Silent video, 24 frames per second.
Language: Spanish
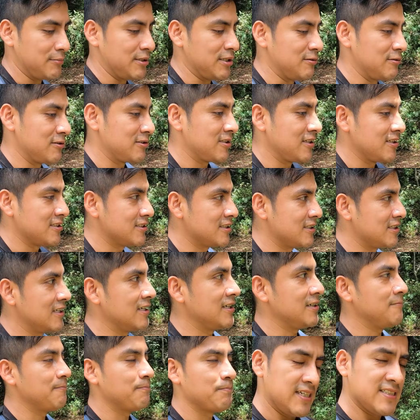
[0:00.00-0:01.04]
amigos así
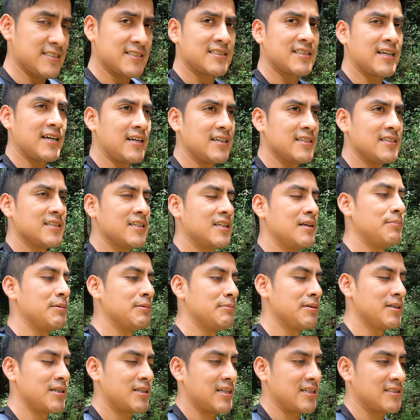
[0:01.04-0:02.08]
que esta es la
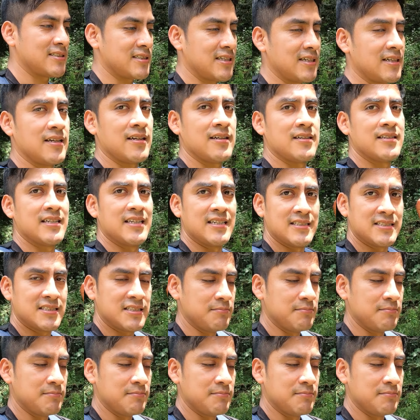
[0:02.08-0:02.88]
primera cascada de